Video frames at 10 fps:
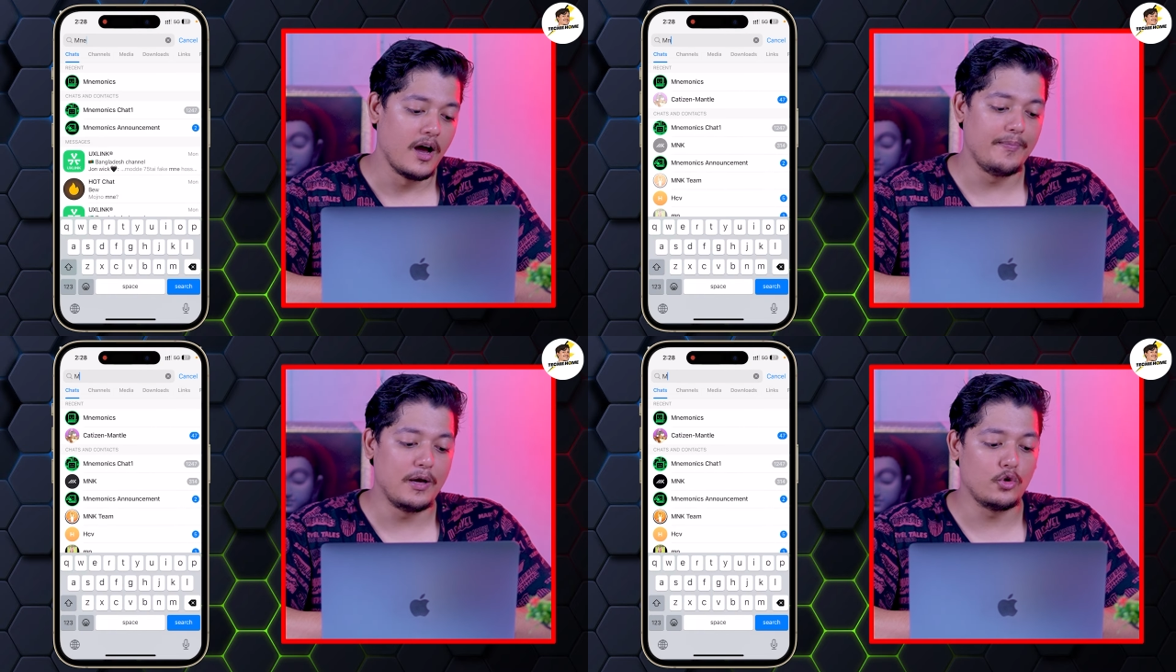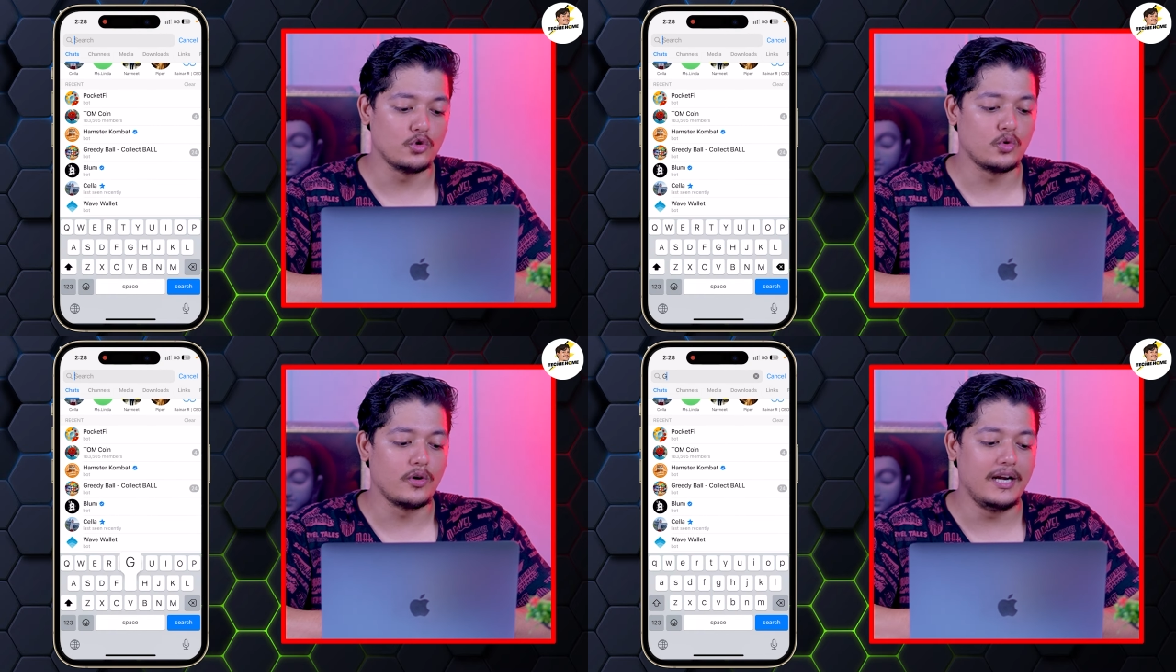अब देखो
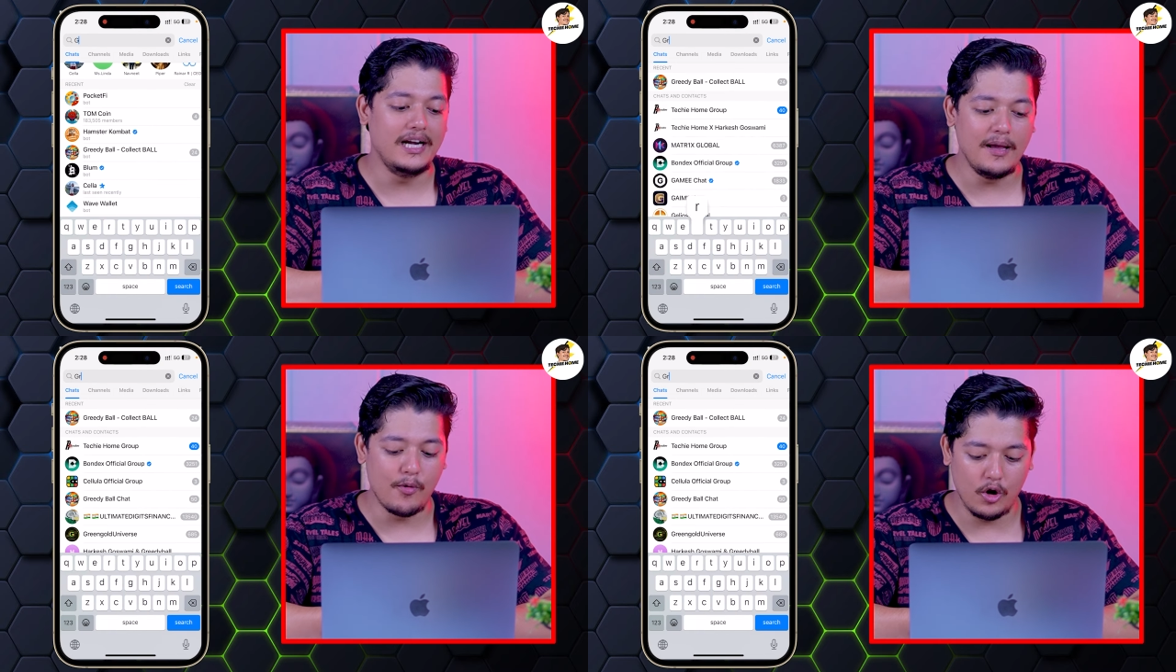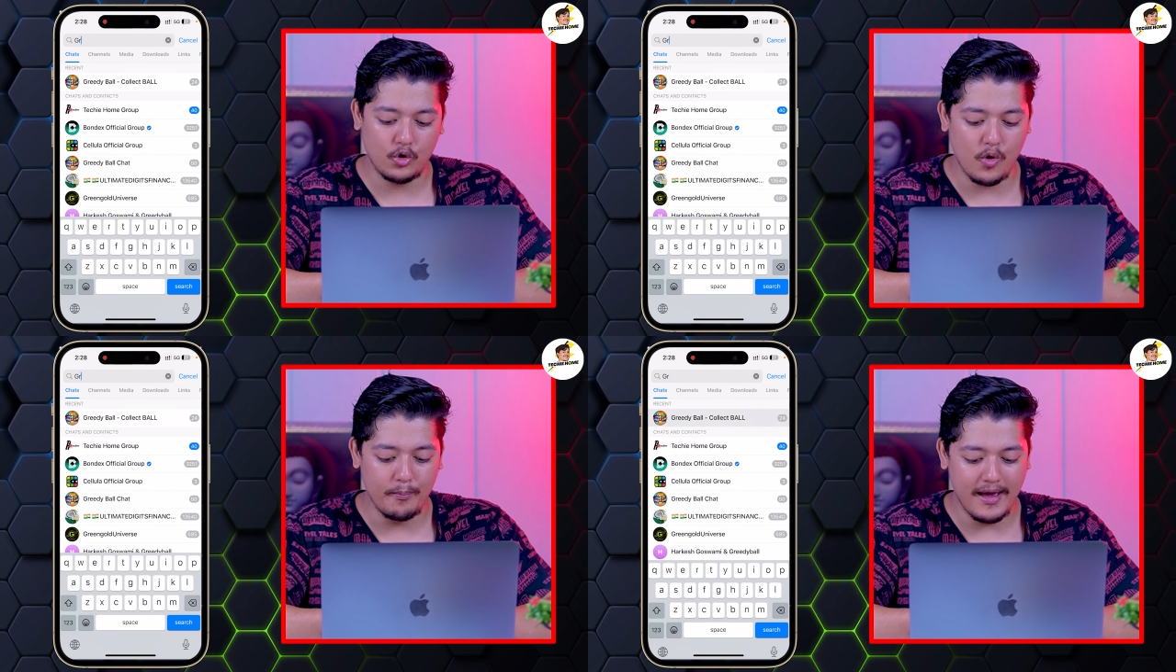दोस्तों ग्रीडी बॉल
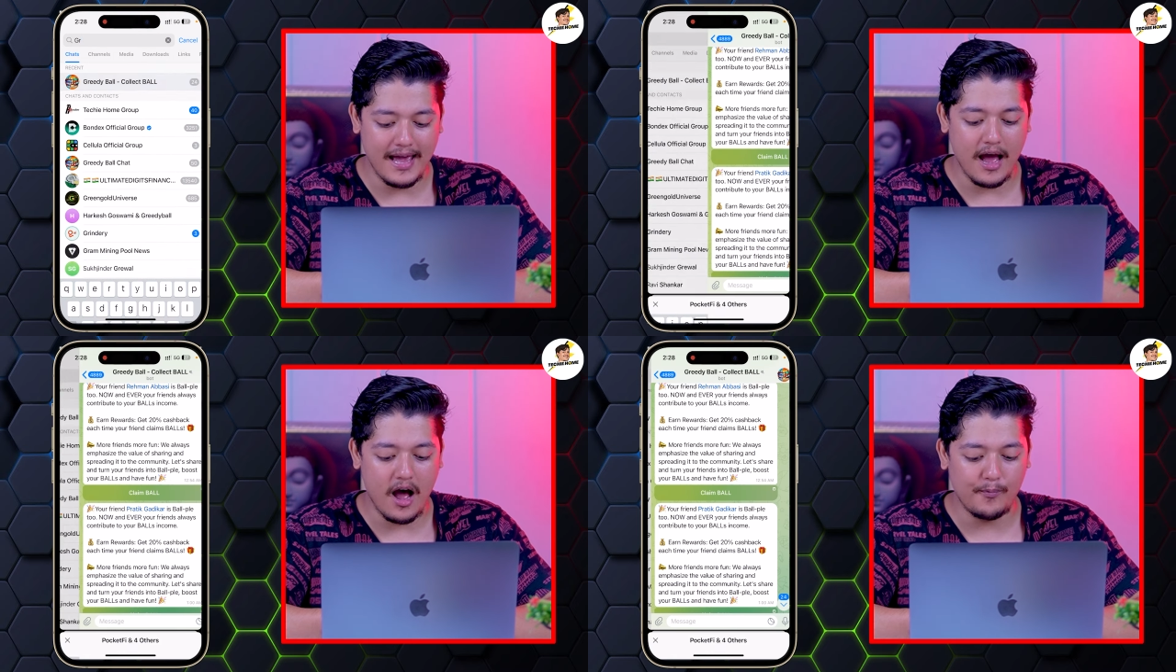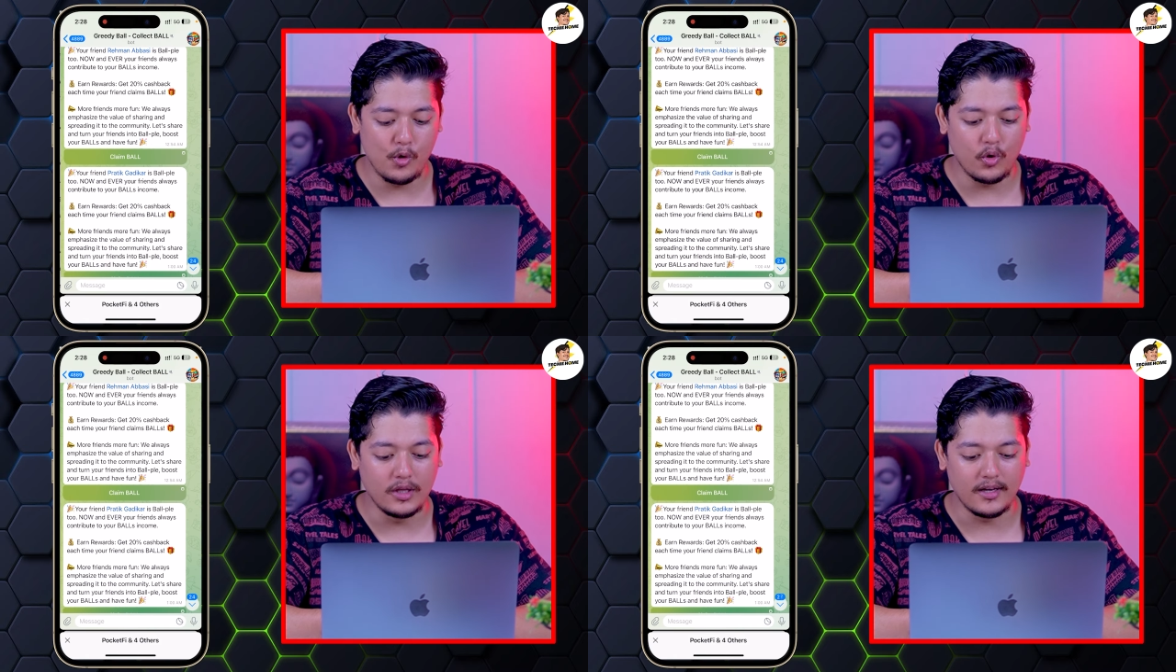को मैं आप
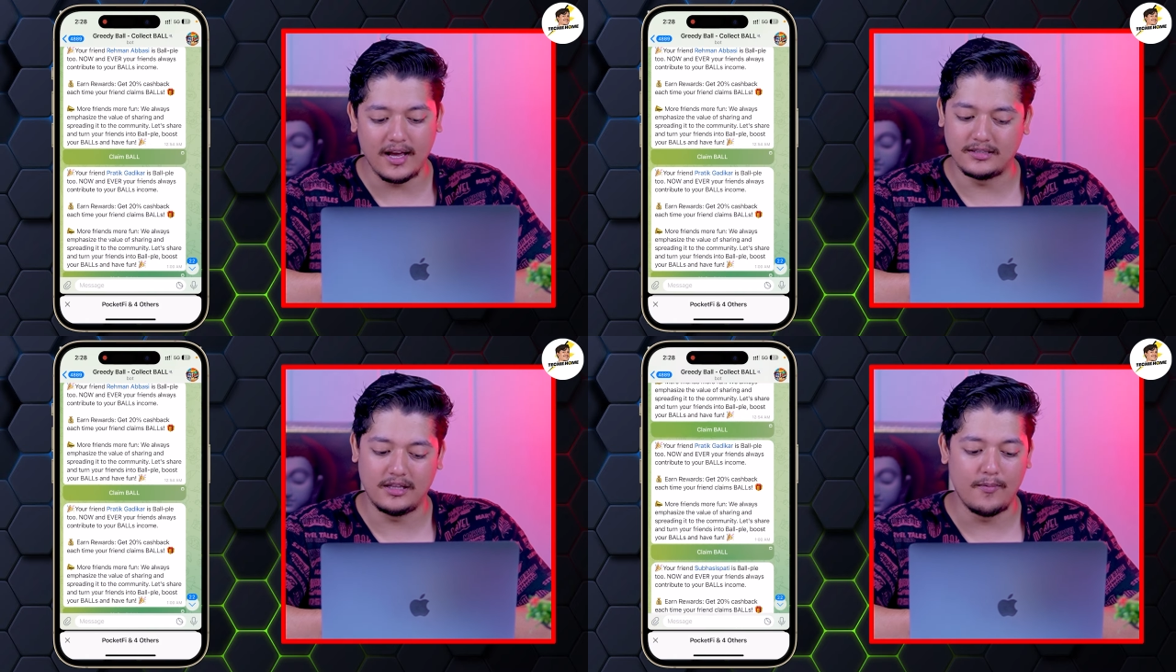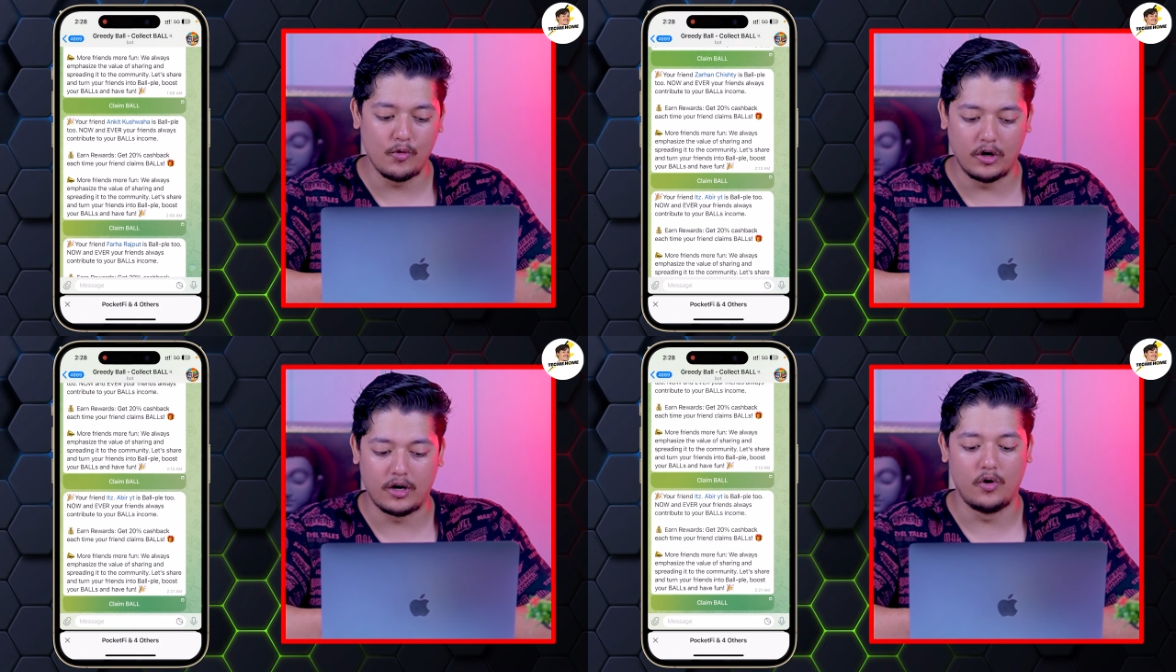लोग को इतना इसलिए
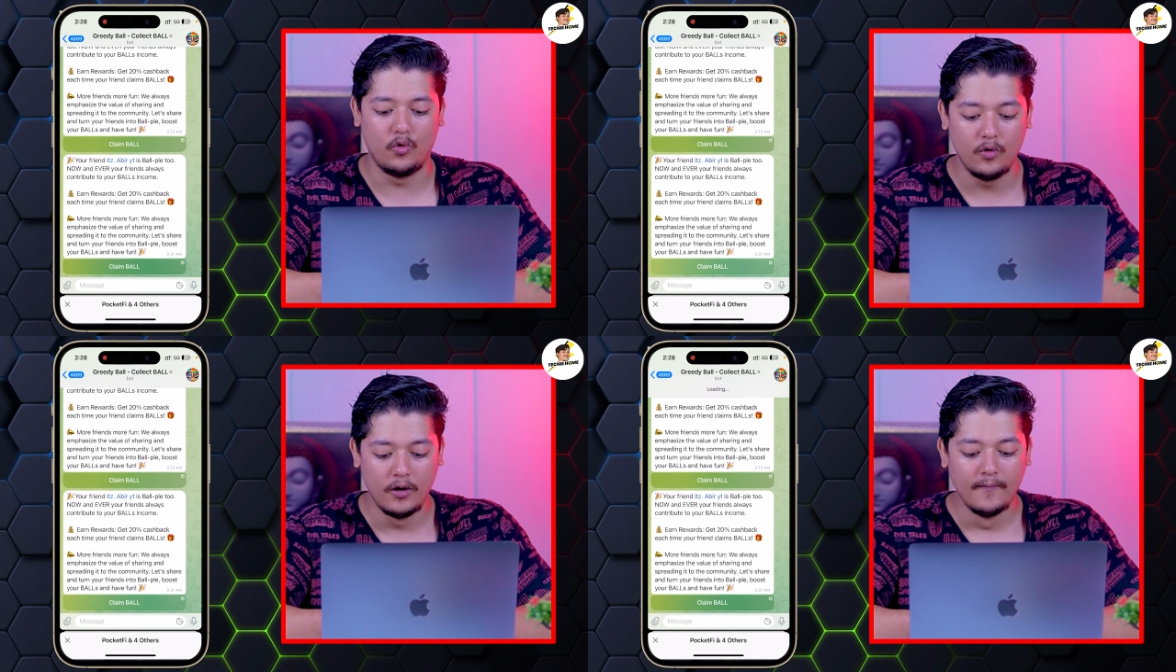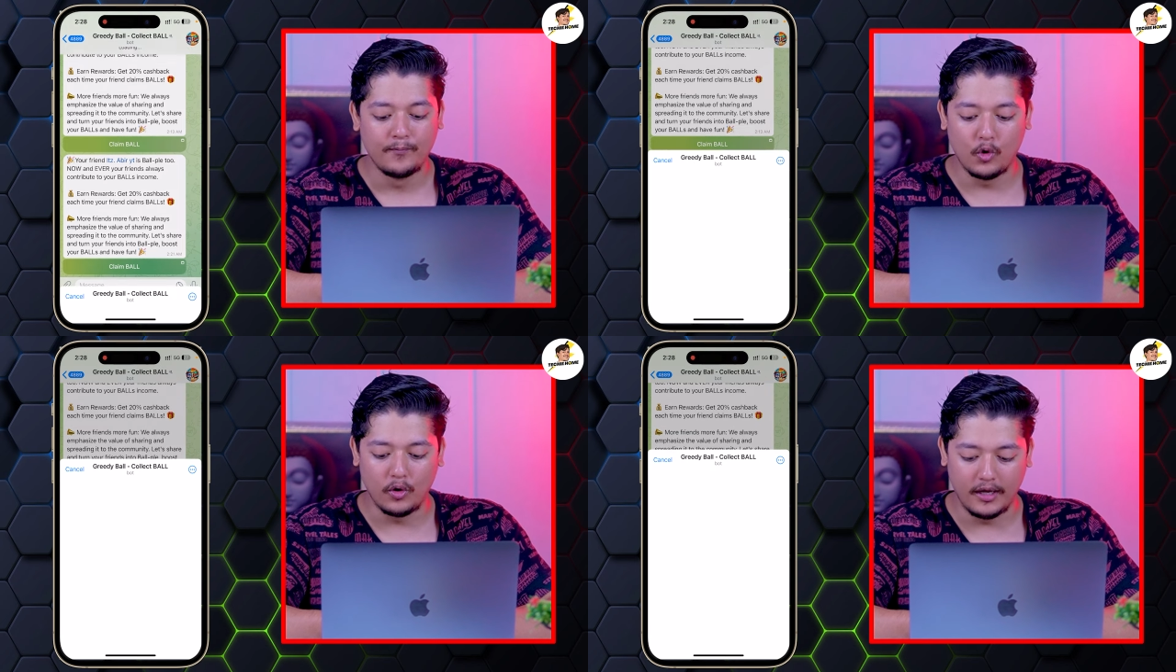बोल रहा हूँ
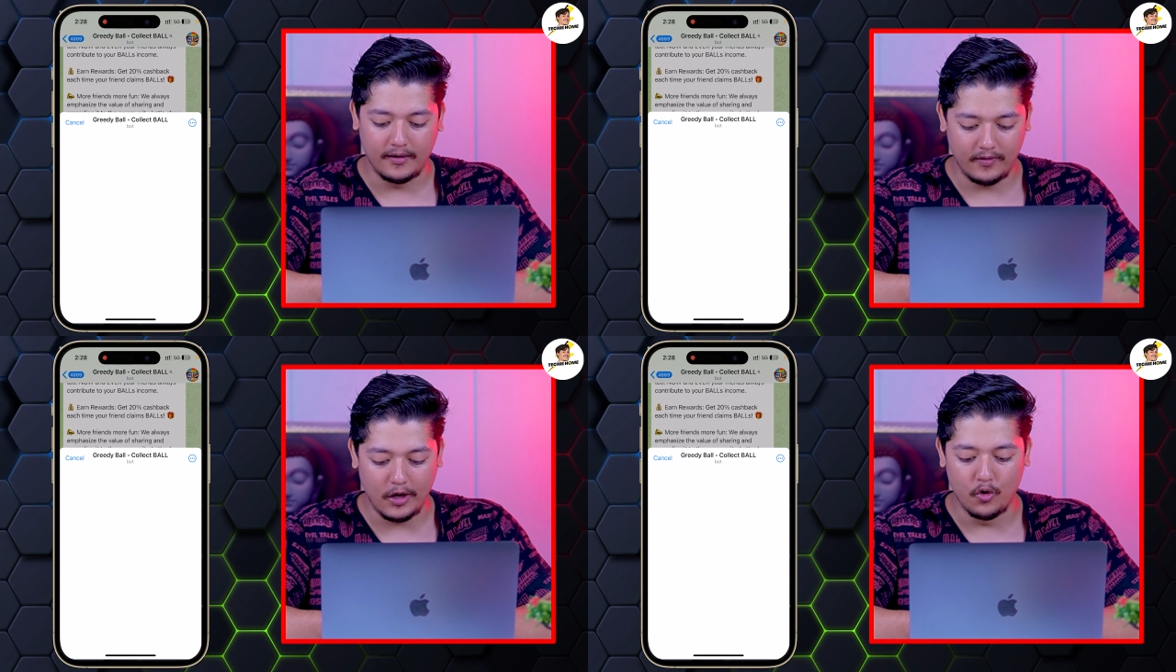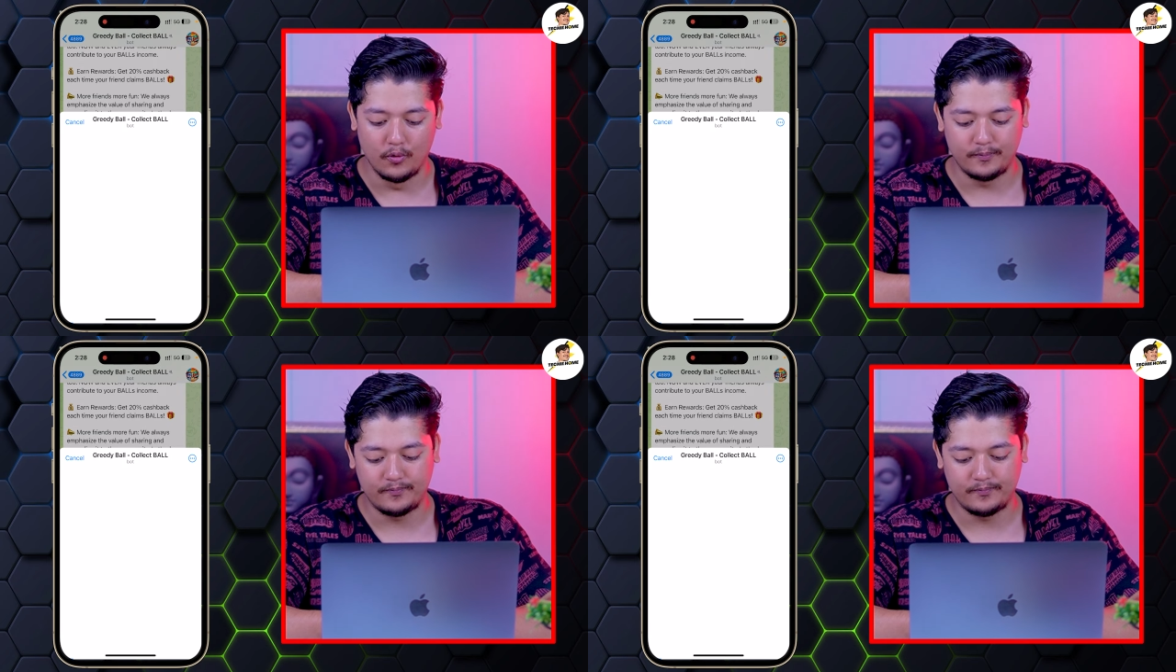क्योंकि देखो